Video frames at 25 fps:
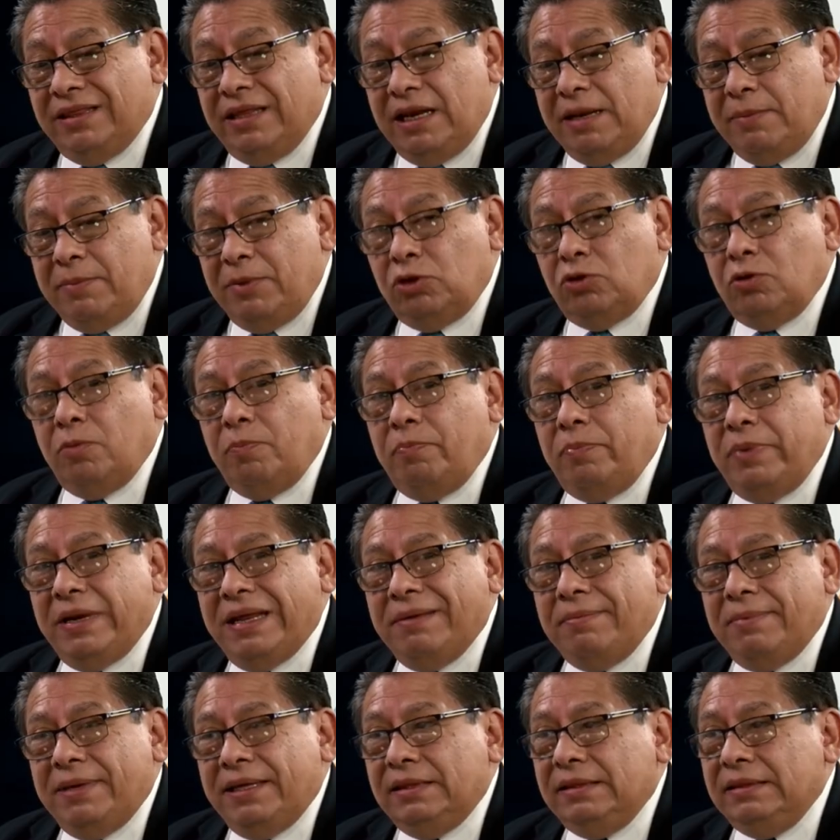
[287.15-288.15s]
un
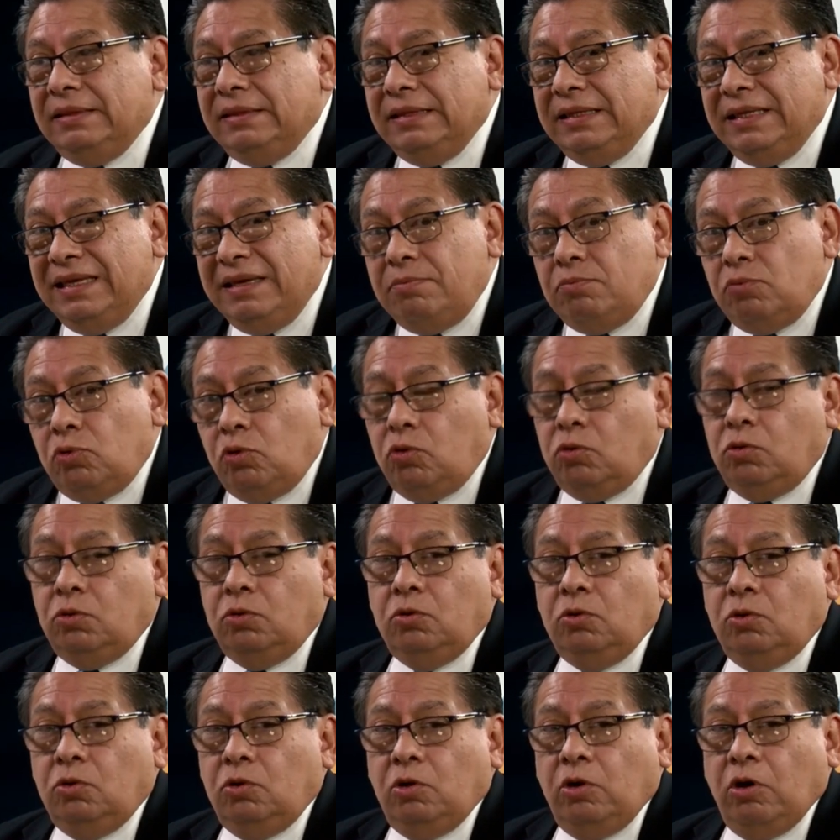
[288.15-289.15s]
mantenimiento
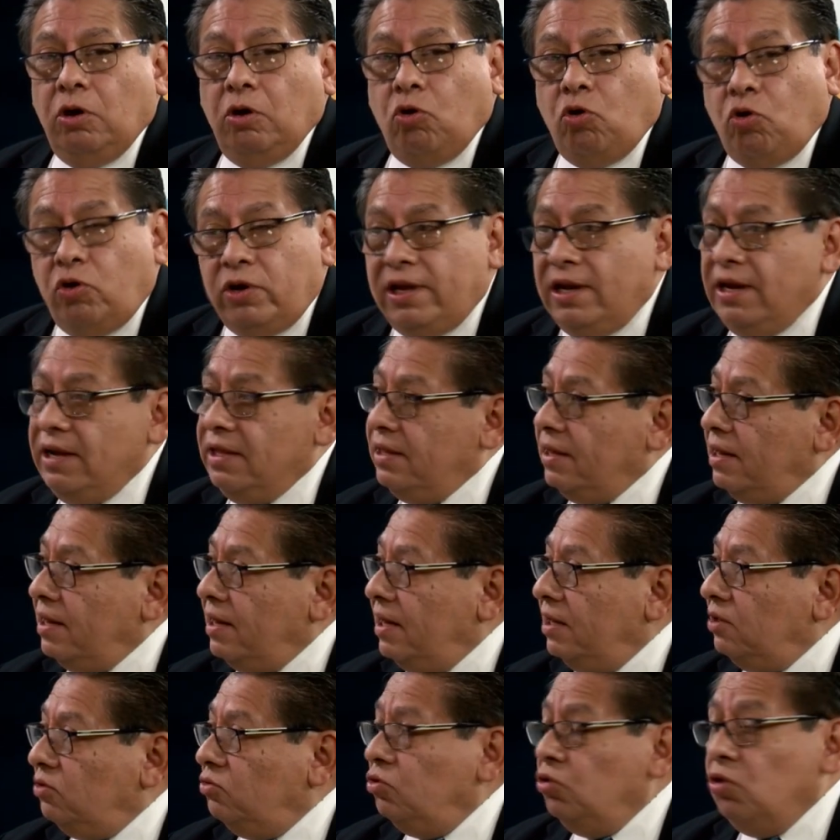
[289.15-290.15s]
preventivo hoy en la
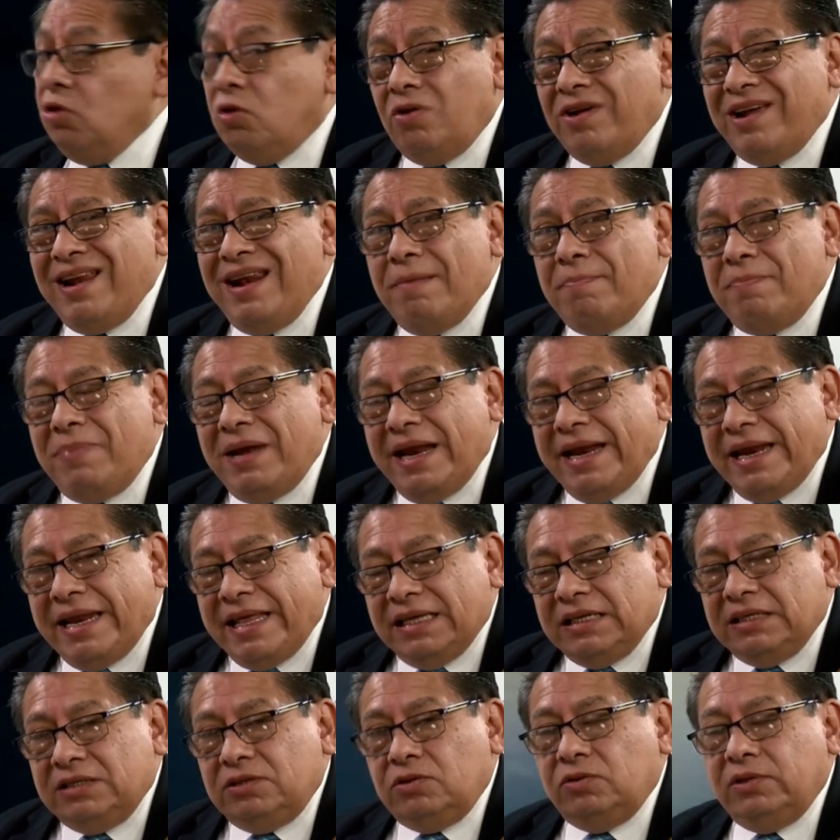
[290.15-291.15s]
declaración. Yo creo que la
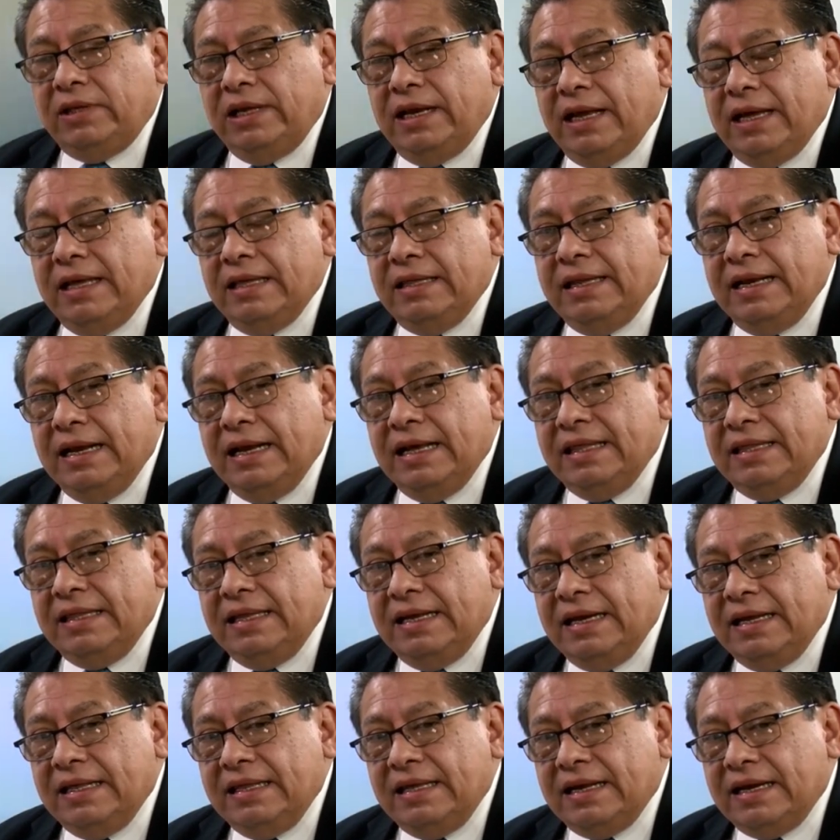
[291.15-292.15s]
planeación de la, de
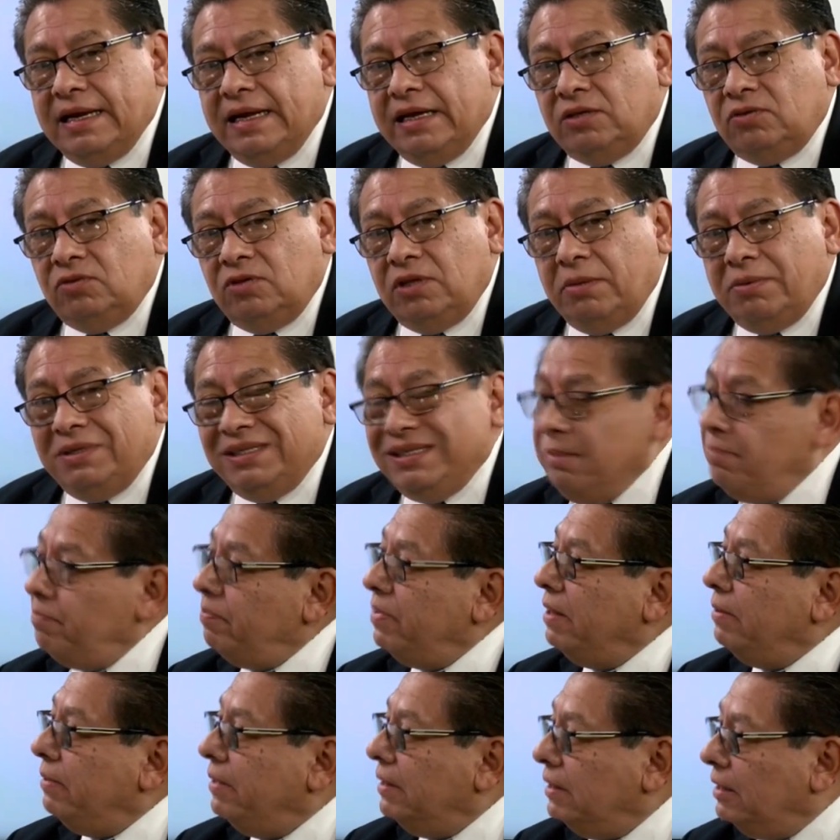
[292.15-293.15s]
la, declaración debe
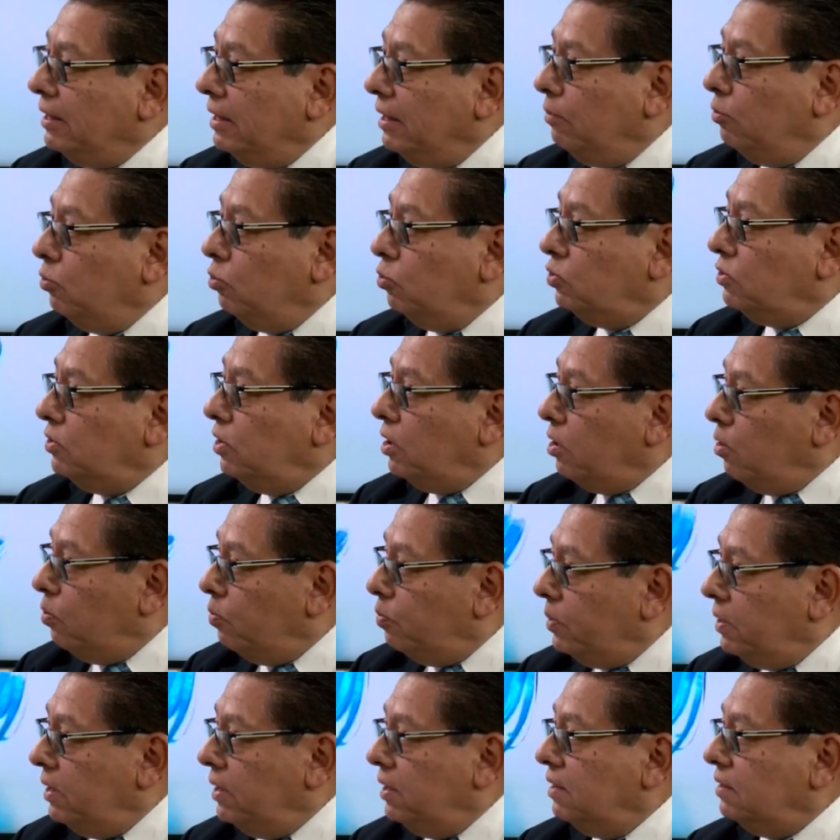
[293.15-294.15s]
ser preventiva, no
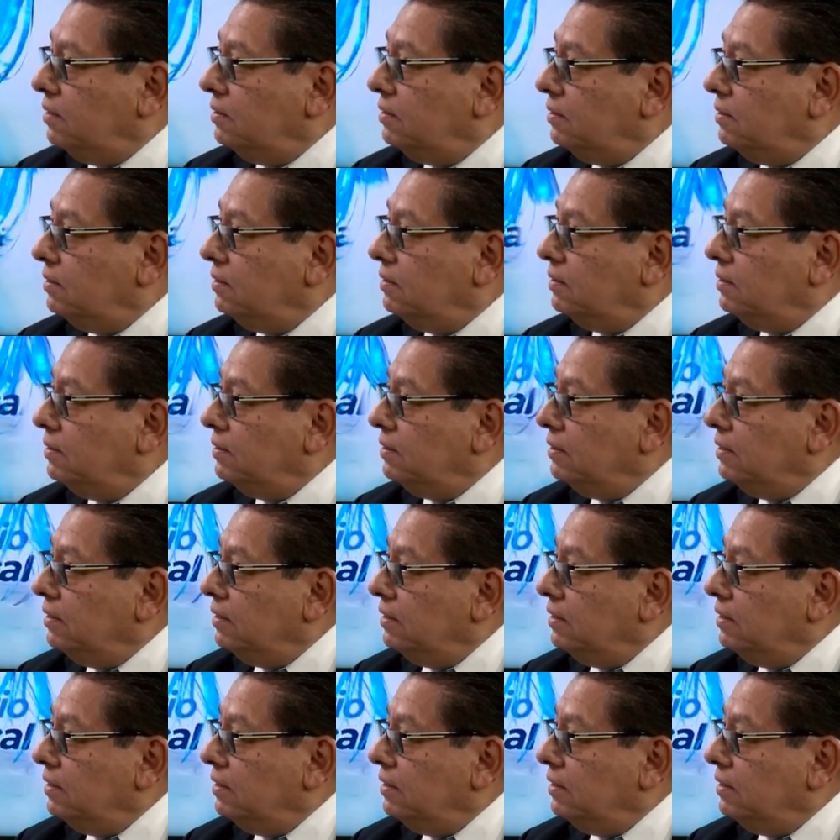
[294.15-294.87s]
sé qué opines.